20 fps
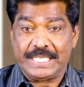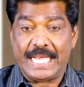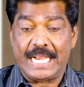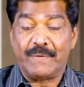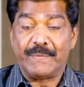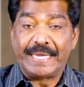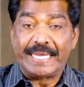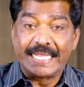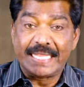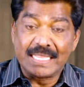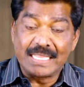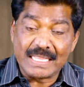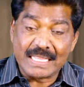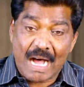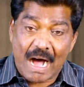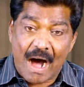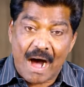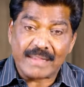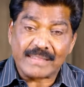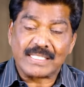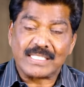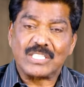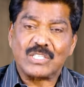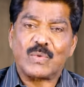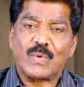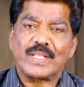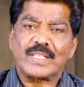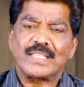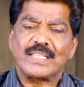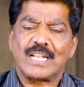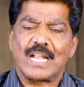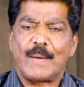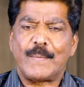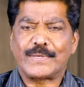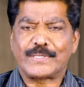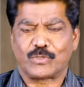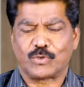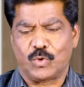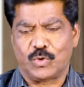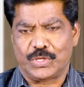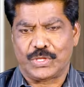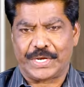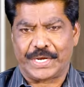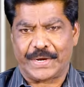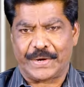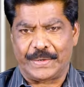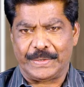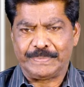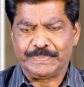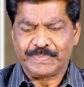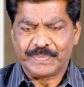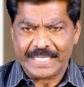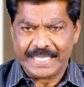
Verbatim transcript: எனவே இந்த ஆசீர்வாதத்தை நாம் சுதந்திரிக்கணும்